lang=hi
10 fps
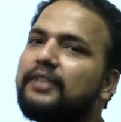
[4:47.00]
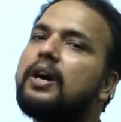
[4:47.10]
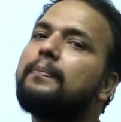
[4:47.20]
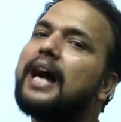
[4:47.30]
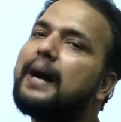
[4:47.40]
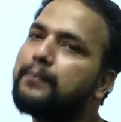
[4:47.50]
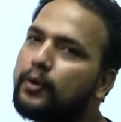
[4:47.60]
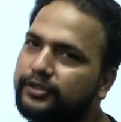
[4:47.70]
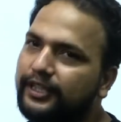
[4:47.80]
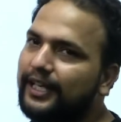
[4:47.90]
है वो आपका
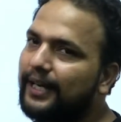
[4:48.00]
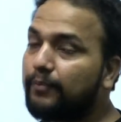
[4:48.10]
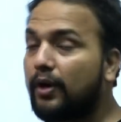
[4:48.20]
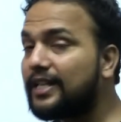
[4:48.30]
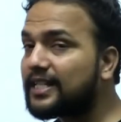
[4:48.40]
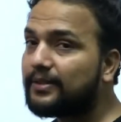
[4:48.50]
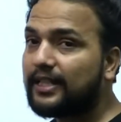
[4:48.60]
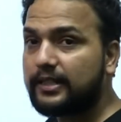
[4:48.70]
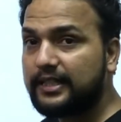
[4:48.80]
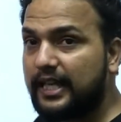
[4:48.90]
अपोजिट है बहुत ध्यान
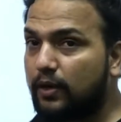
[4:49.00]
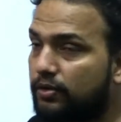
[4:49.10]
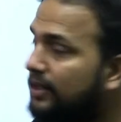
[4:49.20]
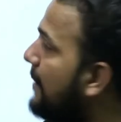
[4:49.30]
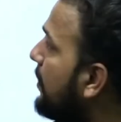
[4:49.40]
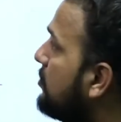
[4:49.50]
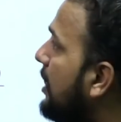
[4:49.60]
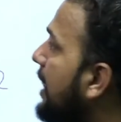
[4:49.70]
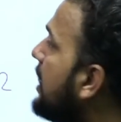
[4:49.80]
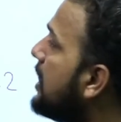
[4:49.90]
समझिएगा ये क्वेश्चन आपका जो
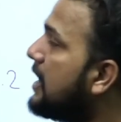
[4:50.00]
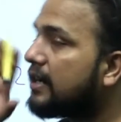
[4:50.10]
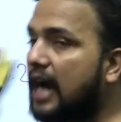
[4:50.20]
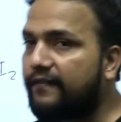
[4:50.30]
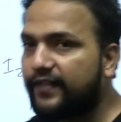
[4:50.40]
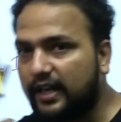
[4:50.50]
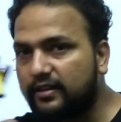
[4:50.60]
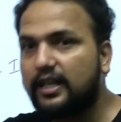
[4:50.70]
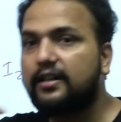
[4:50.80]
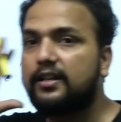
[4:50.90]
है काफी
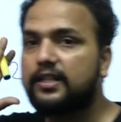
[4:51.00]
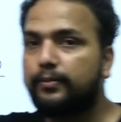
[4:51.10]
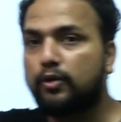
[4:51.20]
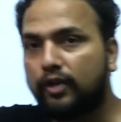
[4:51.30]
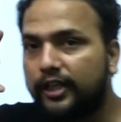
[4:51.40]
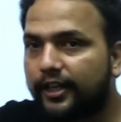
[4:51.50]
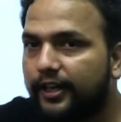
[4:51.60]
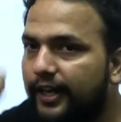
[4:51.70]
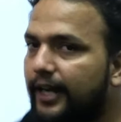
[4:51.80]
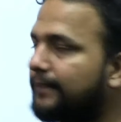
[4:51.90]
हद तक कंसेप्ट को क्लियर
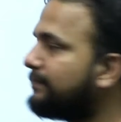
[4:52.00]
करेगा